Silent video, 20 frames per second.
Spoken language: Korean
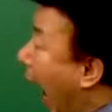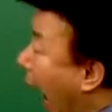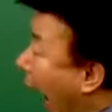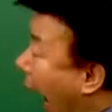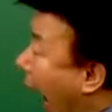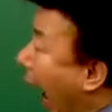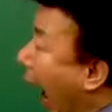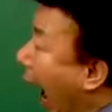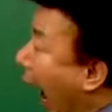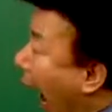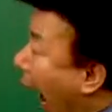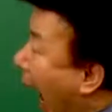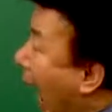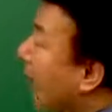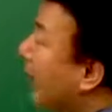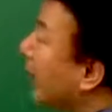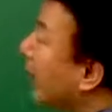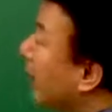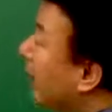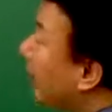아,
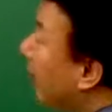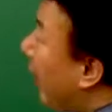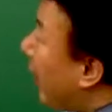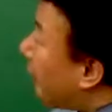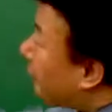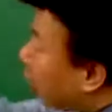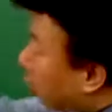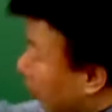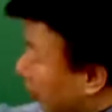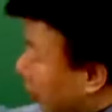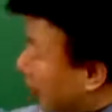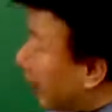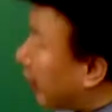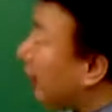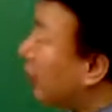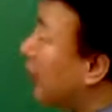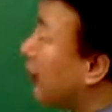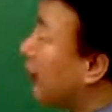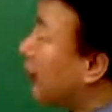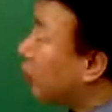아니 몇 프로
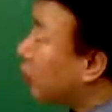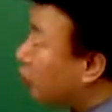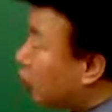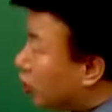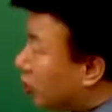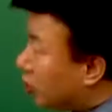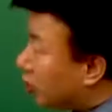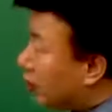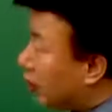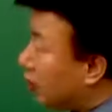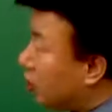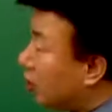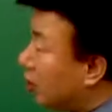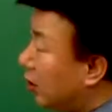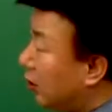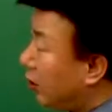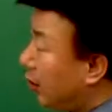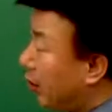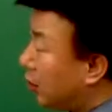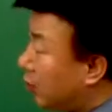때려야 되냐고
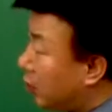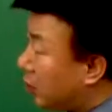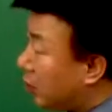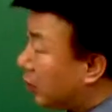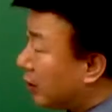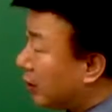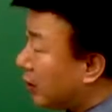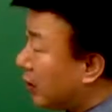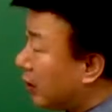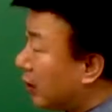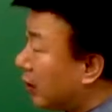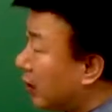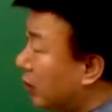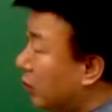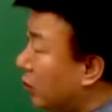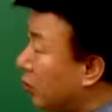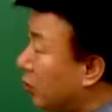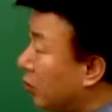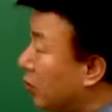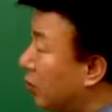취득세율 몇 프로 때려야
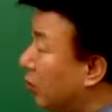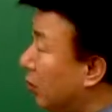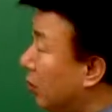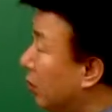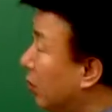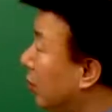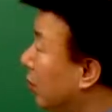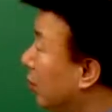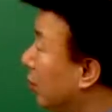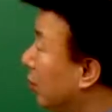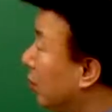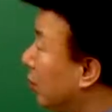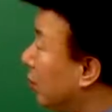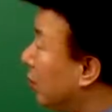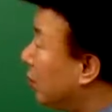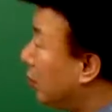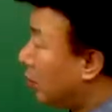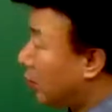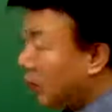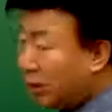되냐고
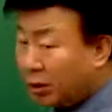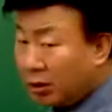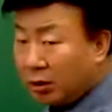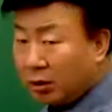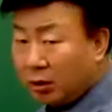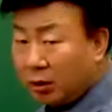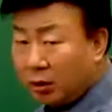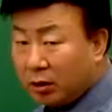응?